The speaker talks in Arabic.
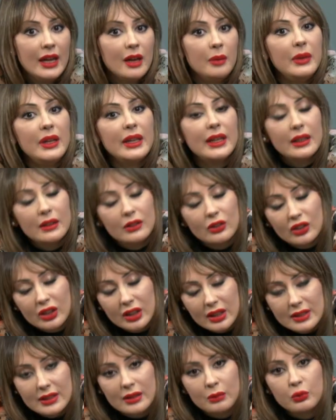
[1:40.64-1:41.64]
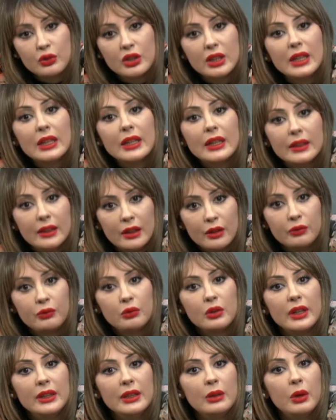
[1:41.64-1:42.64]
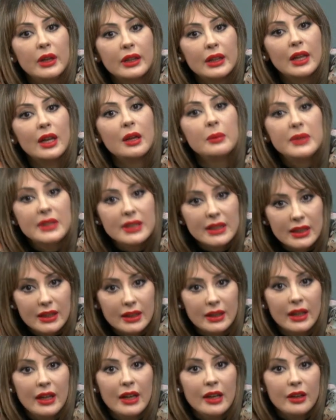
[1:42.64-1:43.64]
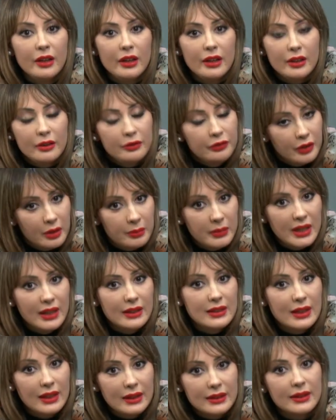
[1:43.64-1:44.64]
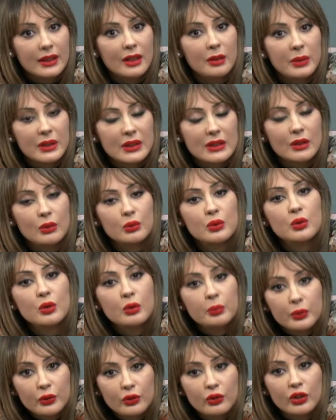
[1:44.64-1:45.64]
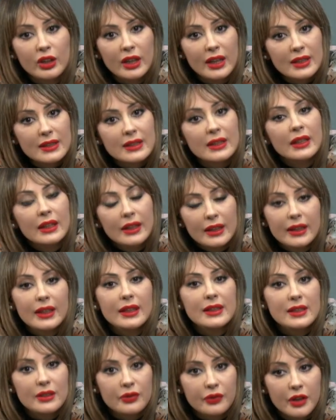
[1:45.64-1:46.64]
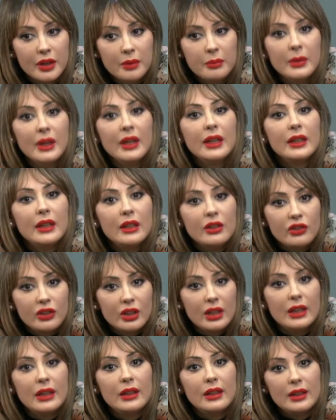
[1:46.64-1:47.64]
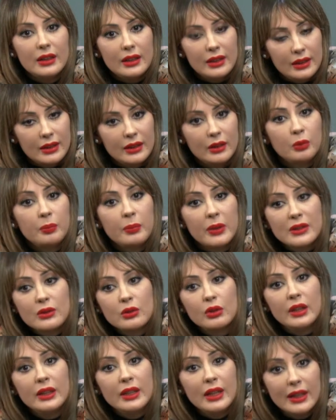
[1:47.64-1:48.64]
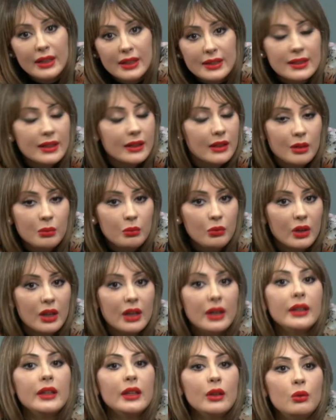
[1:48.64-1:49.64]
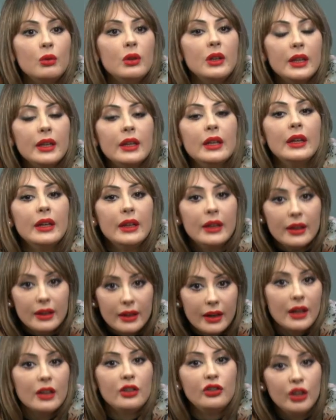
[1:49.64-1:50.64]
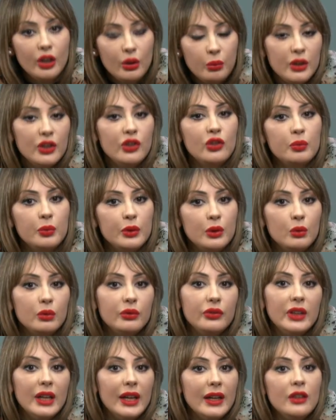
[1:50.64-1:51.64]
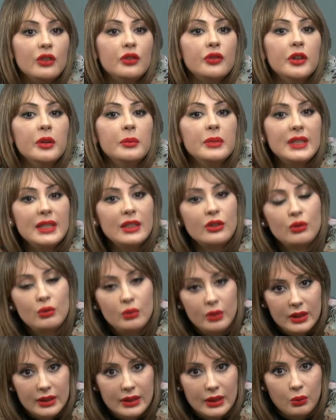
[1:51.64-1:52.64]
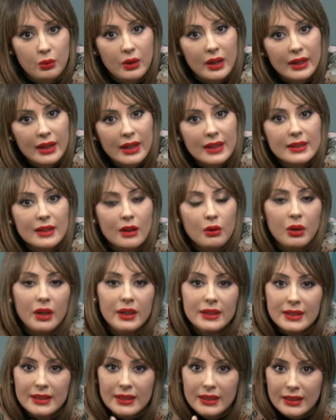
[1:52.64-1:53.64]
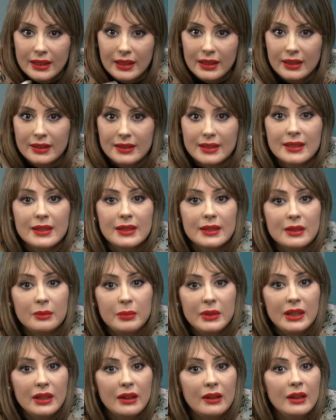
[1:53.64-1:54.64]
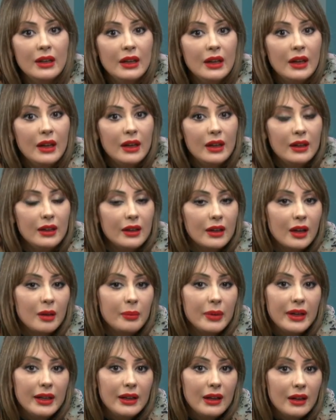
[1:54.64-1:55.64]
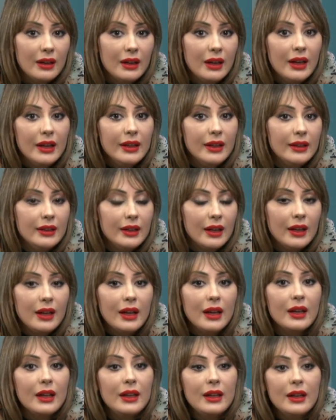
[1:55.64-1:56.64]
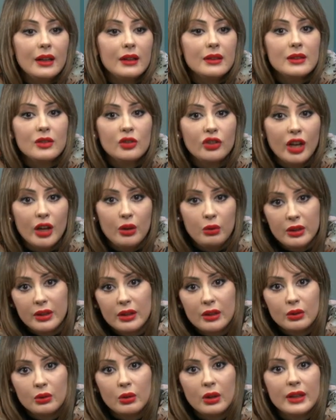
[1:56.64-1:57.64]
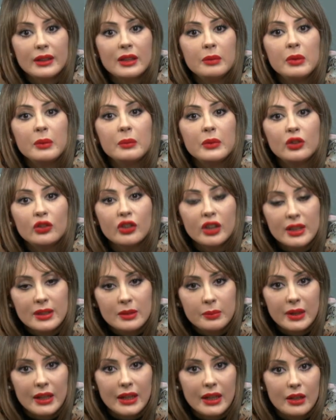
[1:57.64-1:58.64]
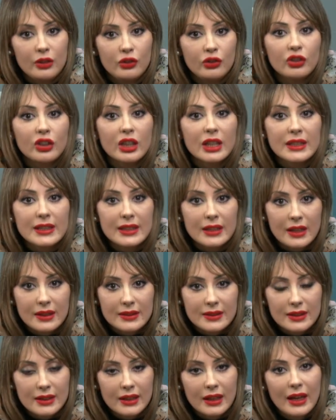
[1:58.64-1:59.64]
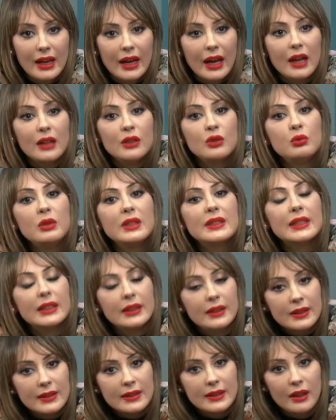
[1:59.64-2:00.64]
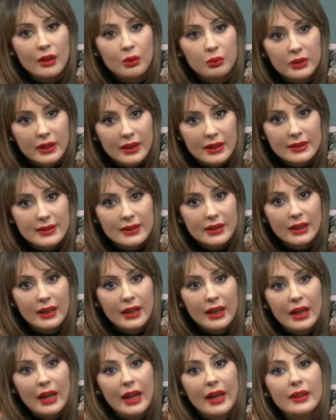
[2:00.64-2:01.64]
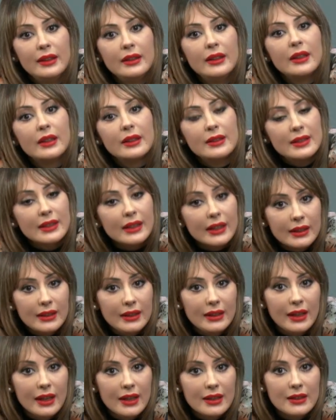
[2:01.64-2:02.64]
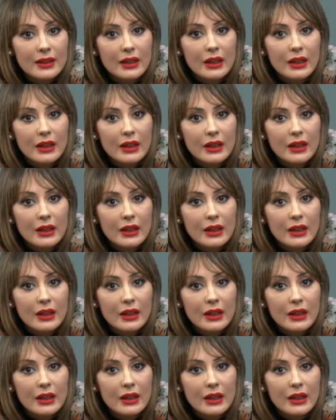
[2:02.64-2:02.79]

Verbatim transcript: ملي كيتشخص المشكل كنعرفوا يعني واحد ال 50% آه، ديال اضطرابات التوتر بالتشخيص كتفهم كيجي لو باسيون يعني الحصه اللي موراها كيقول لك راه شي حوايج تبدلوا فيه علاش فهمتي شنو عندك وراه قالتها واحد السيده اللي اتصلت بيا آه، قبيله يعني على الاقل شحال وحنا كندوروا اطباء التشخيص ما كاينش شخص راسك غتولي تقدر تعاون راسك عندك تقنيات